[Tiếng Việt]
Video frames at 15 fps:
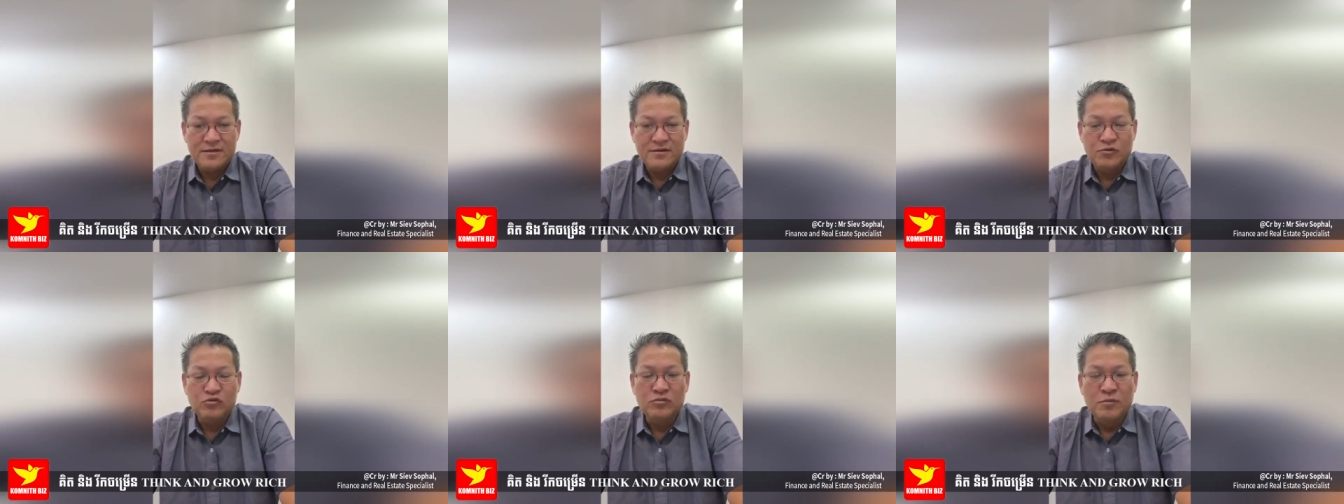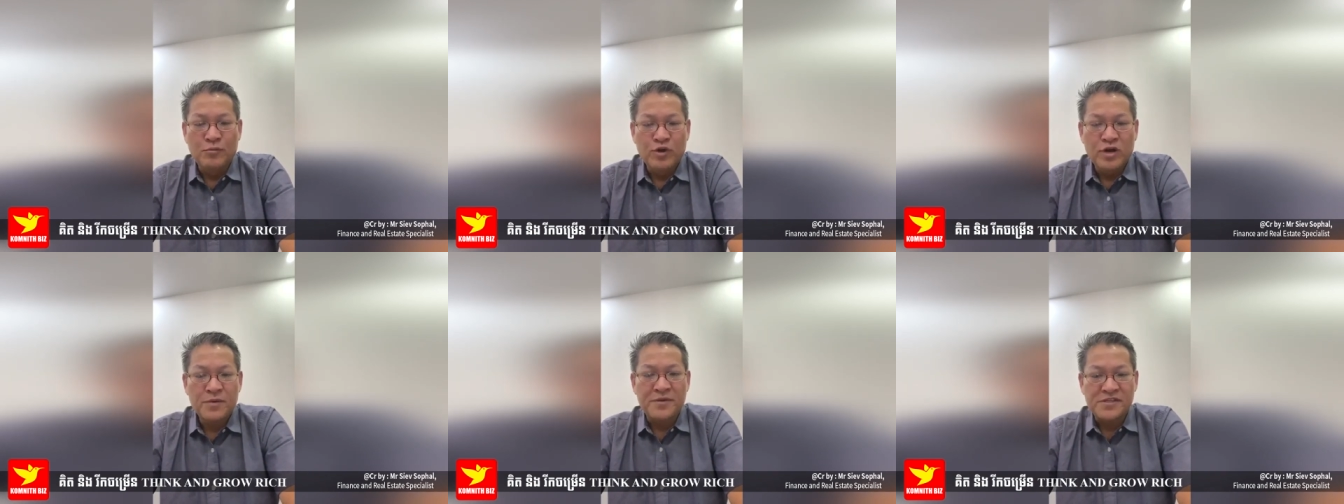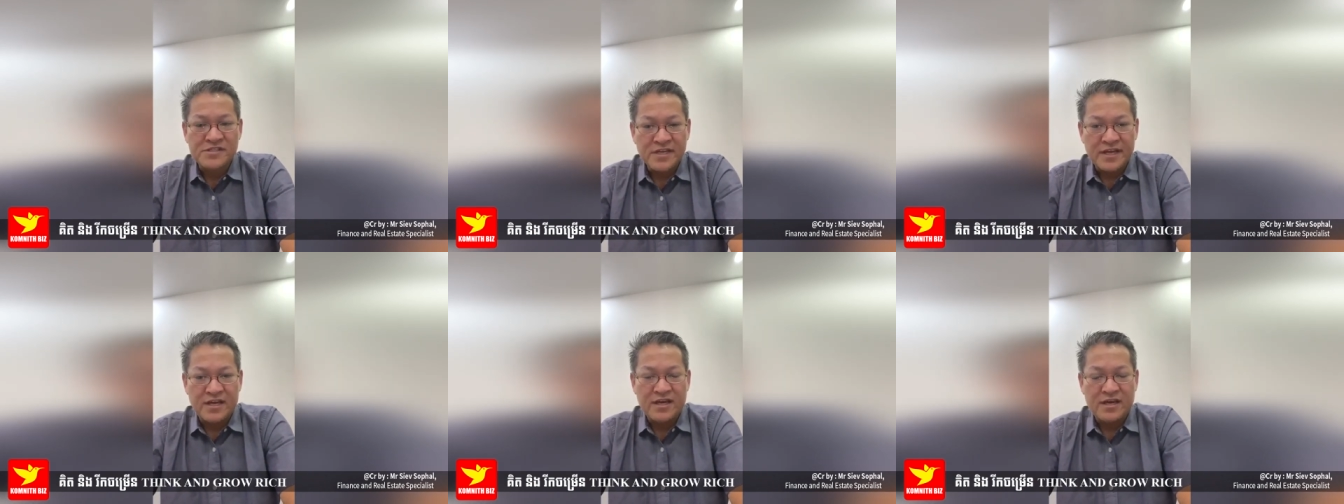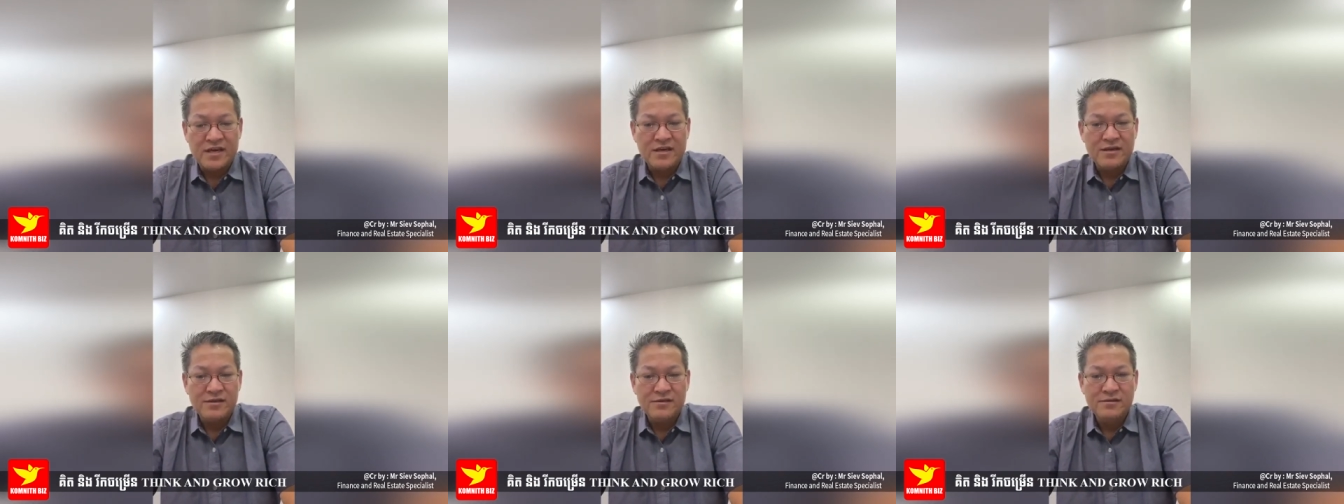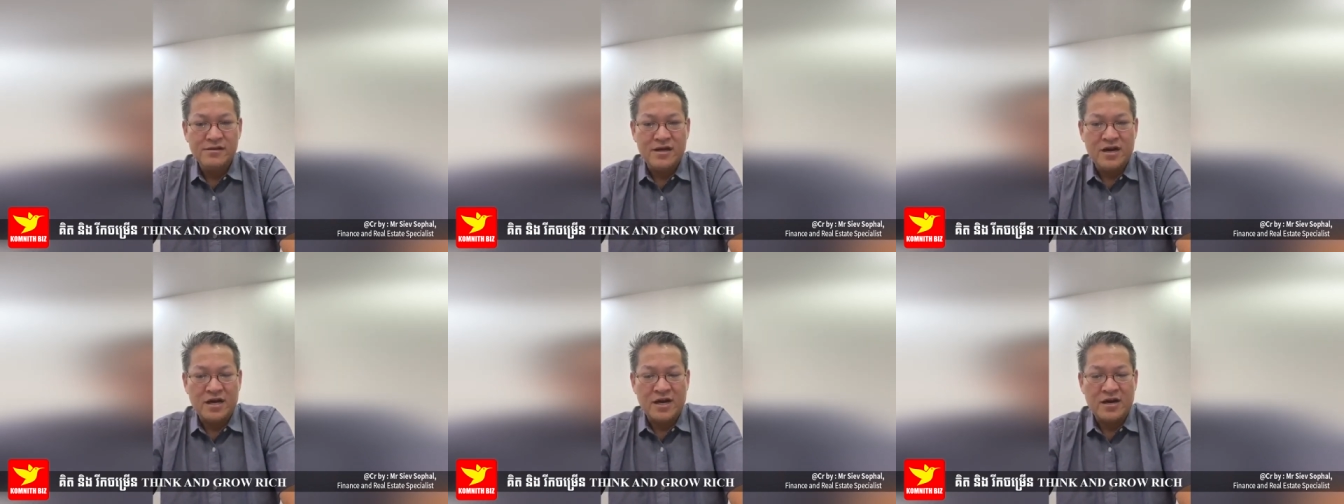rượu muôn bị sẻ
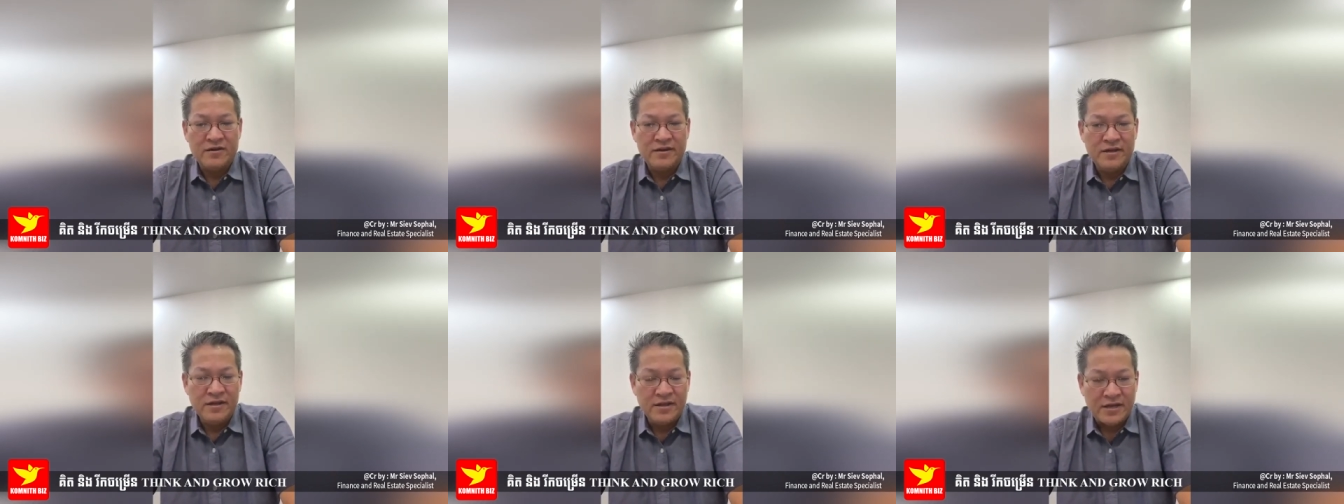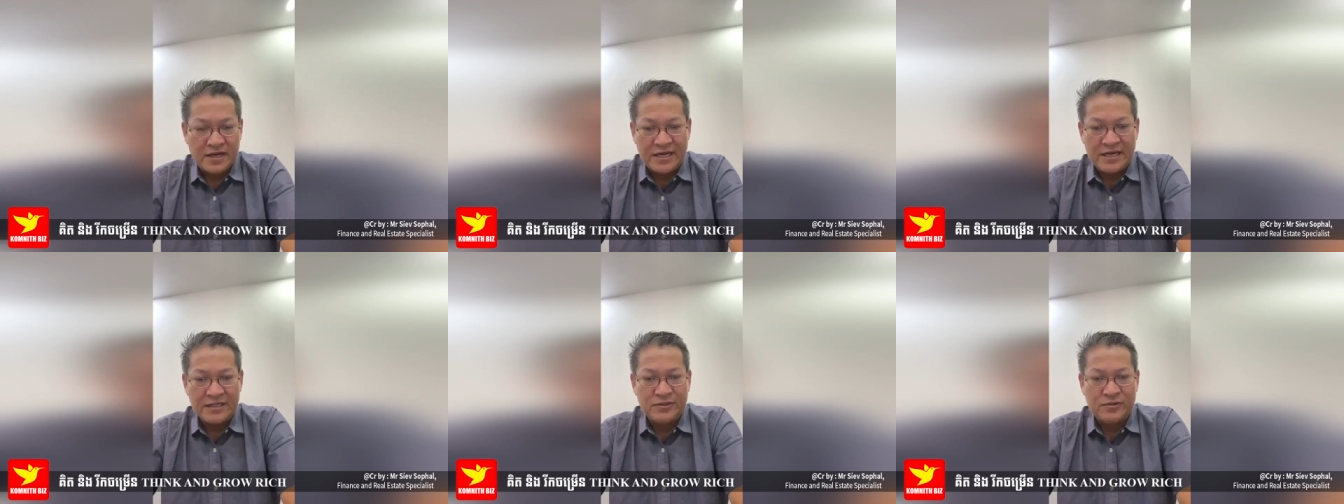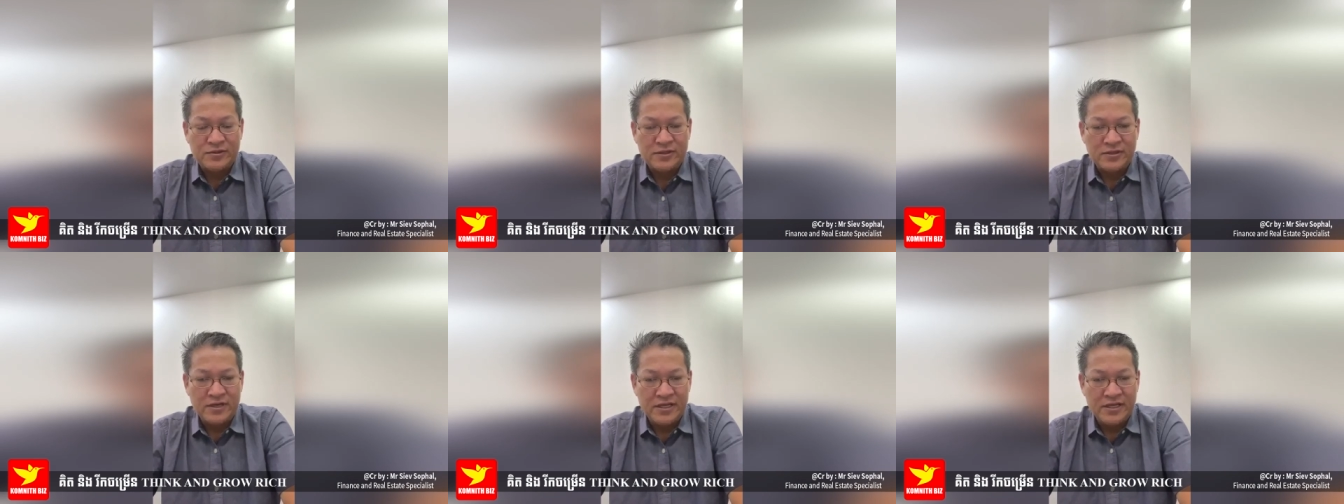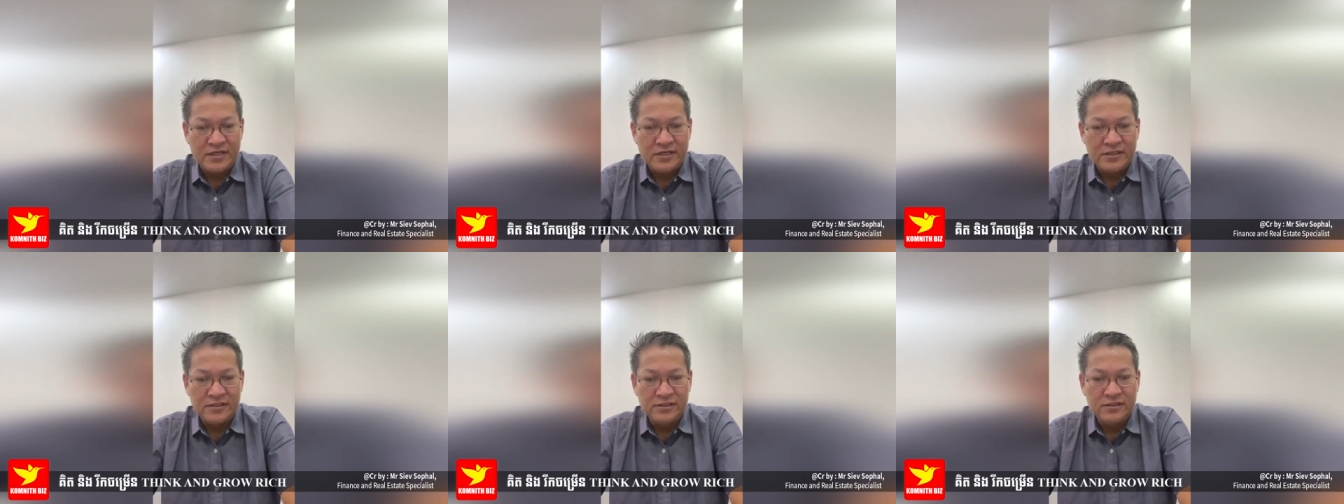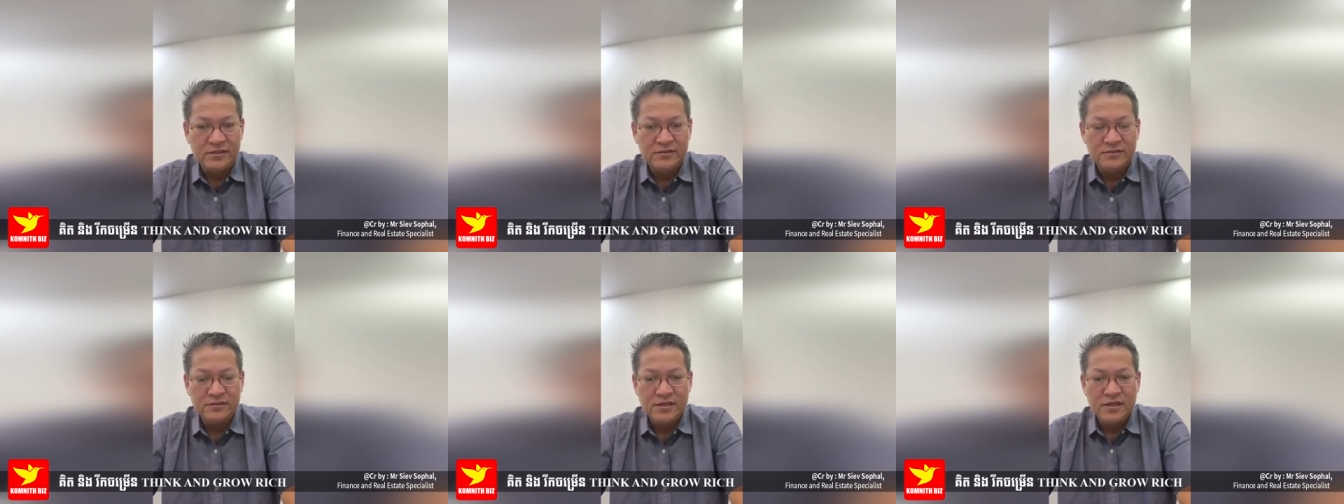ăn oi nè lá trôi tao lì kêu
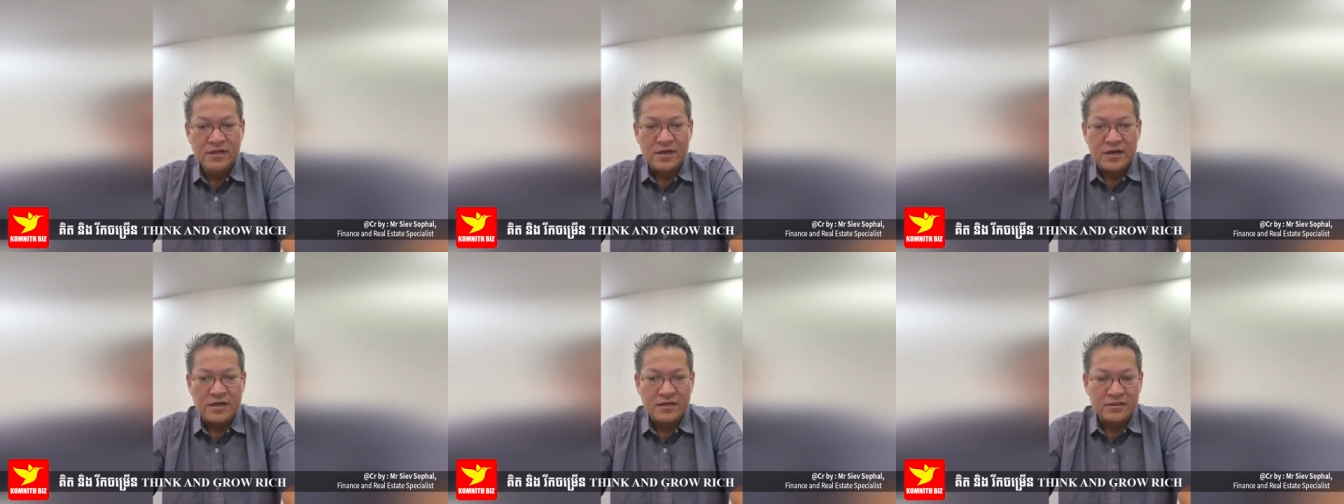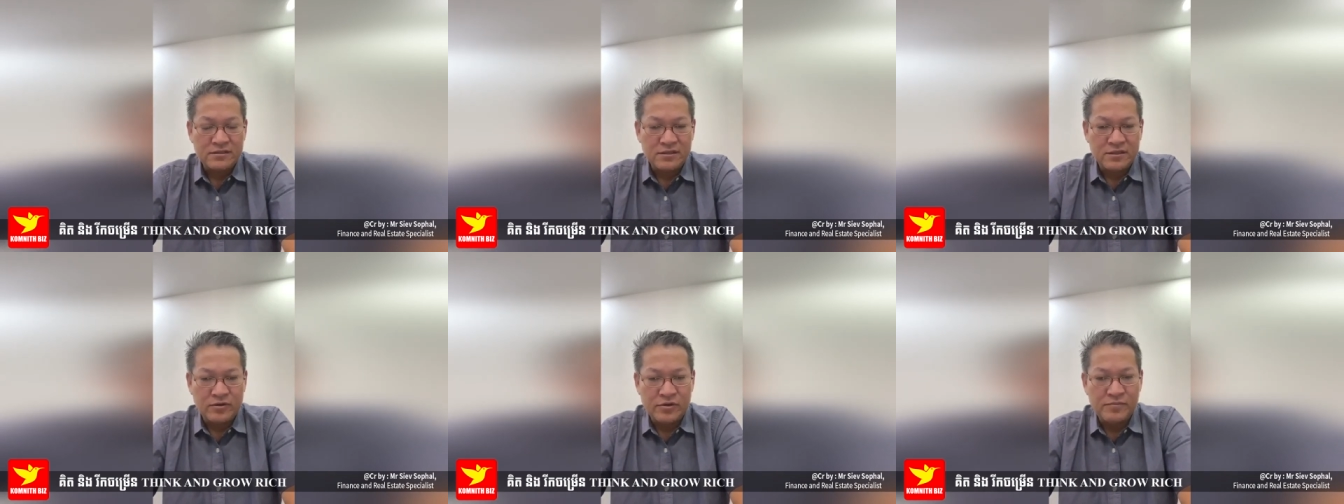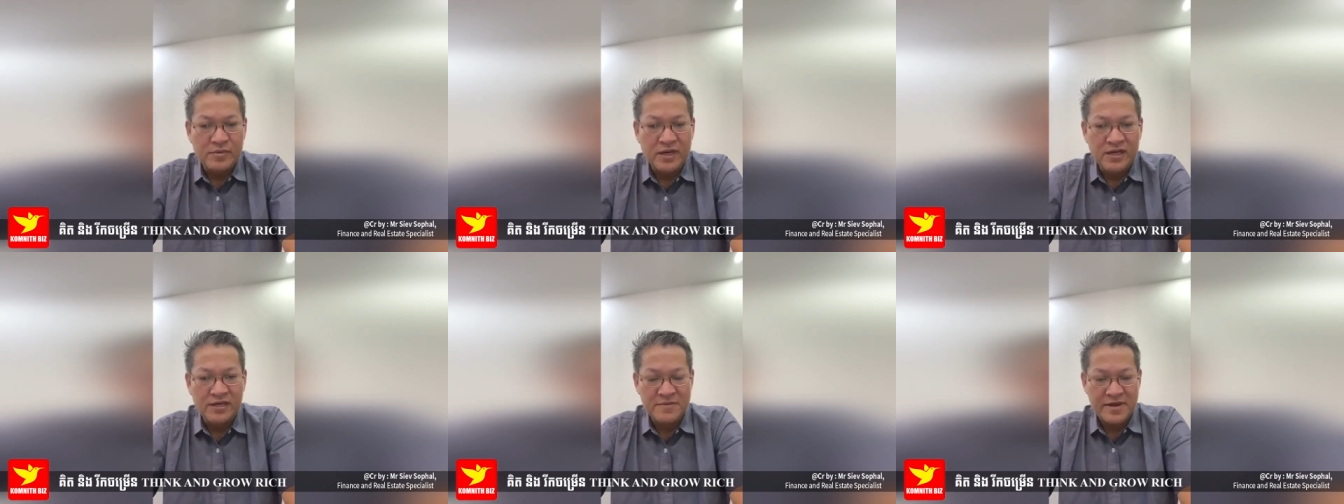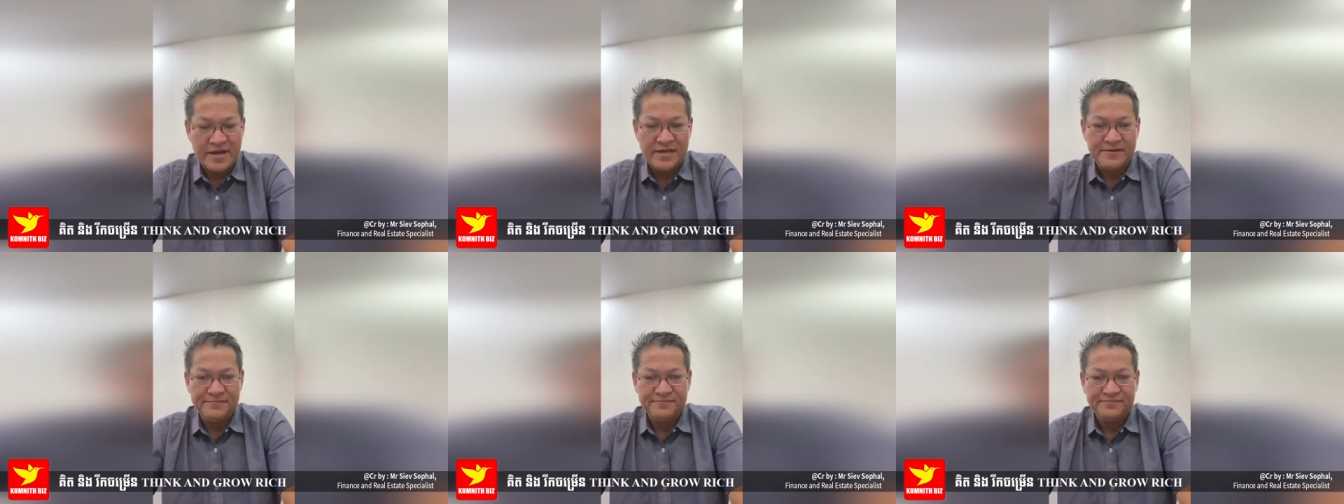tao đánh phơn mà này